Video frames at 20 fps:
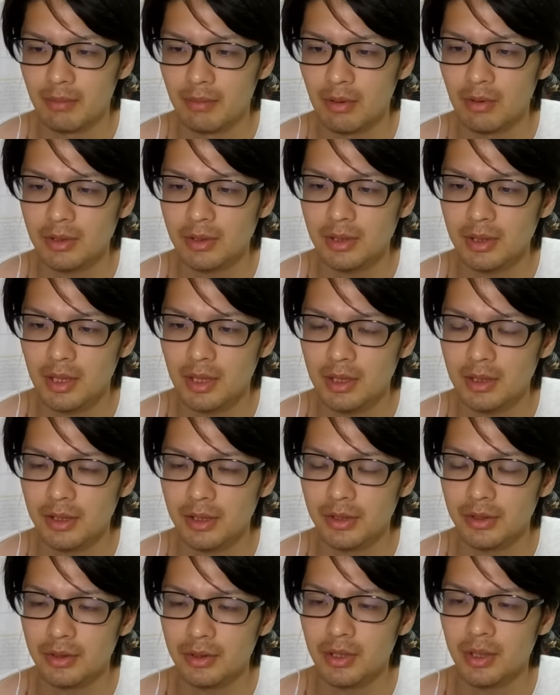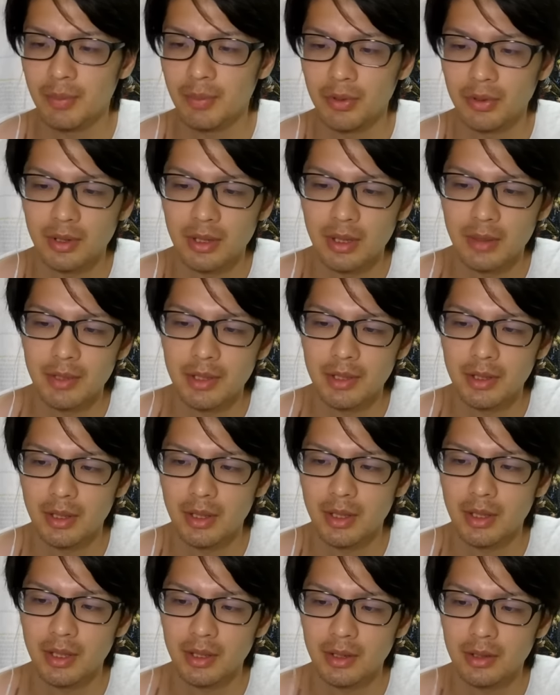まあ、オーズに関してはゆっくりポイント貯め
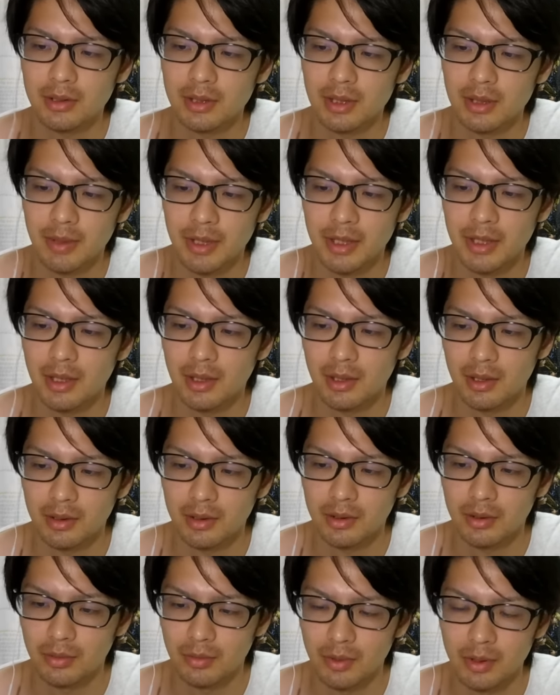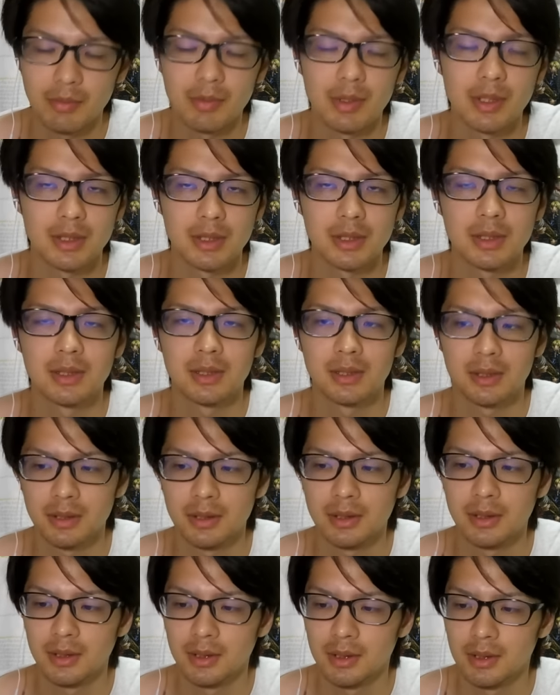てゲットすればいいかなって思います。
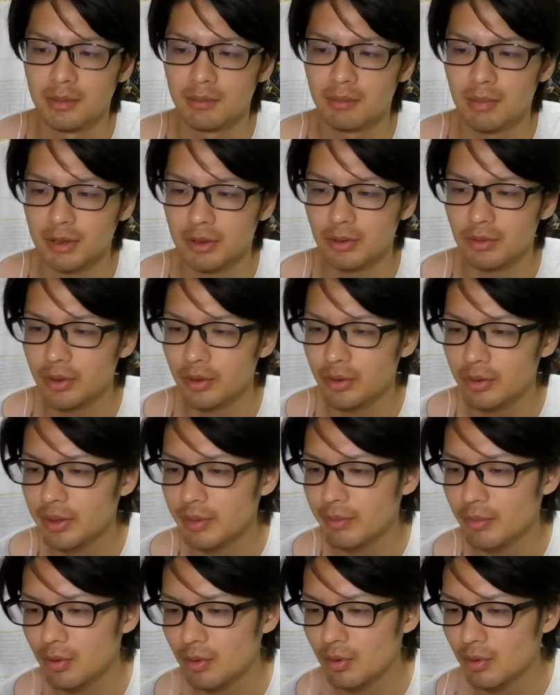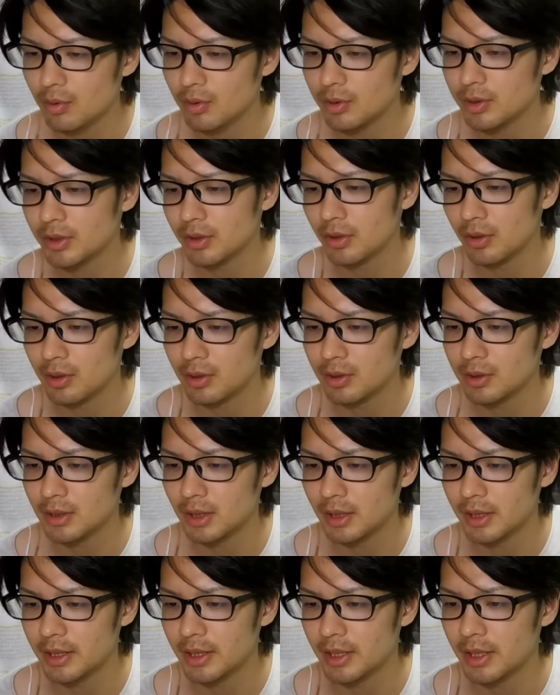まあ、それよりも、こっちの
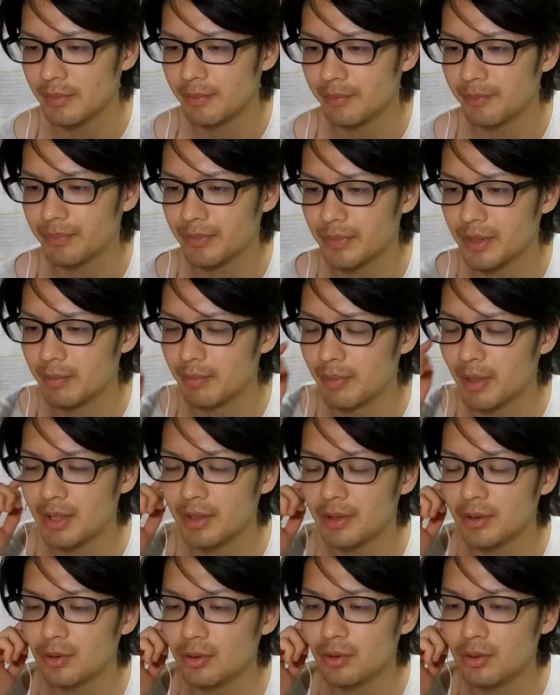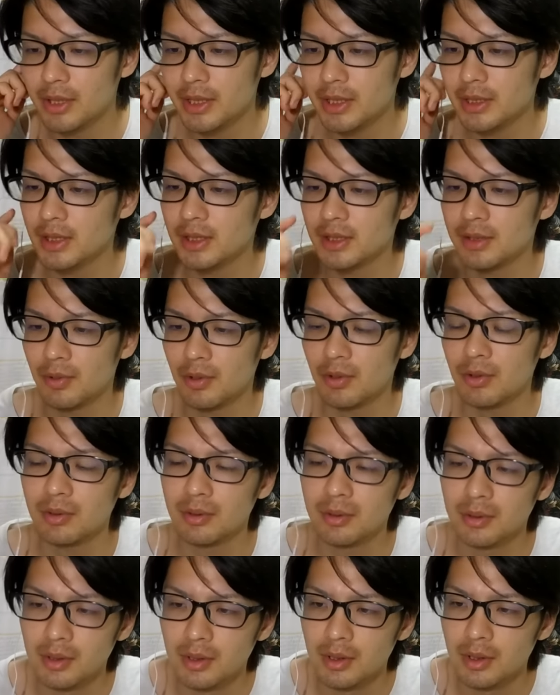先に万能必殺本
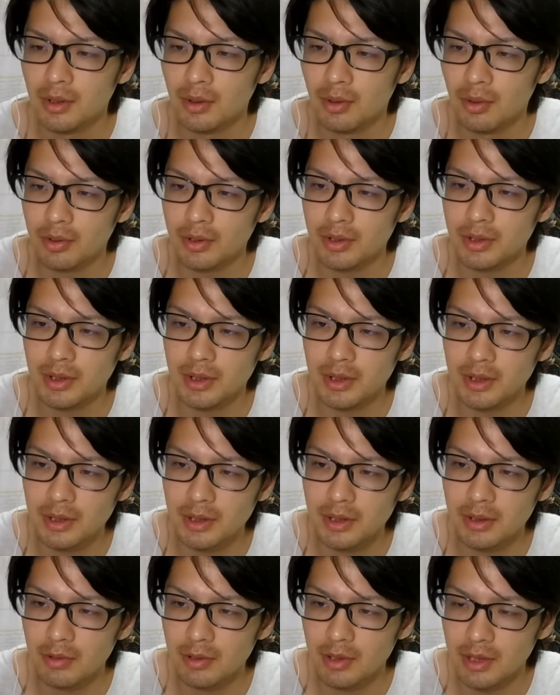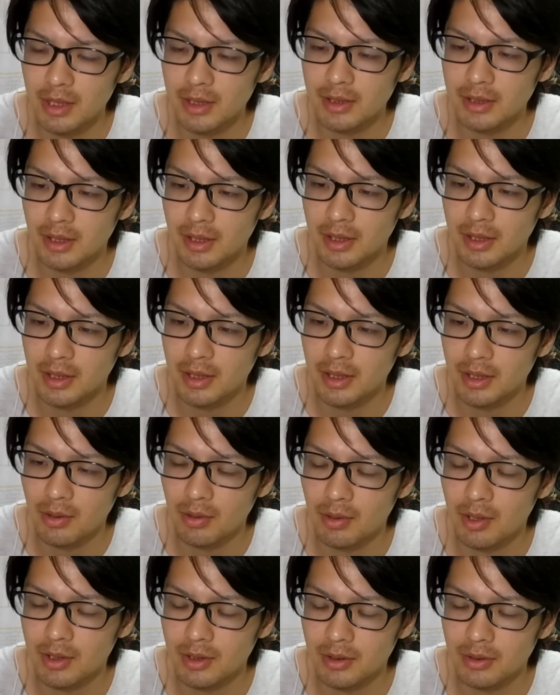こっちをね、先に
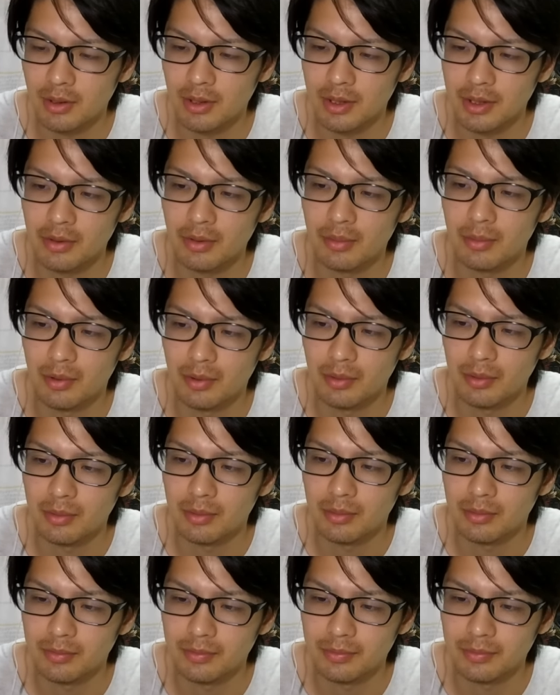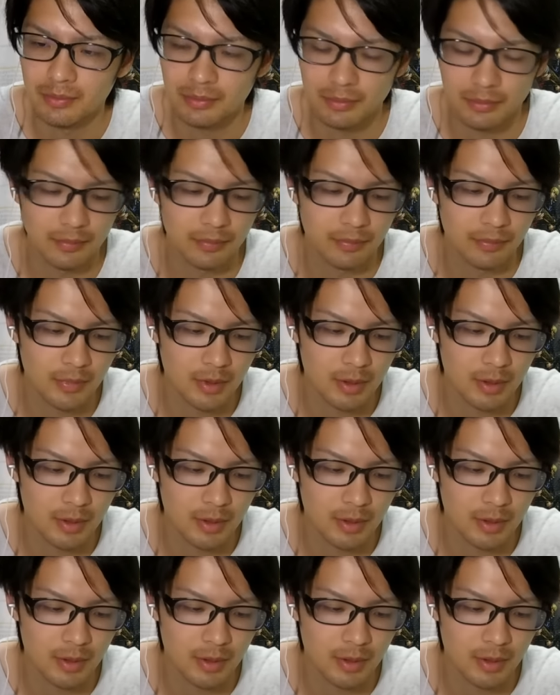交換した方がいいと思う。うん。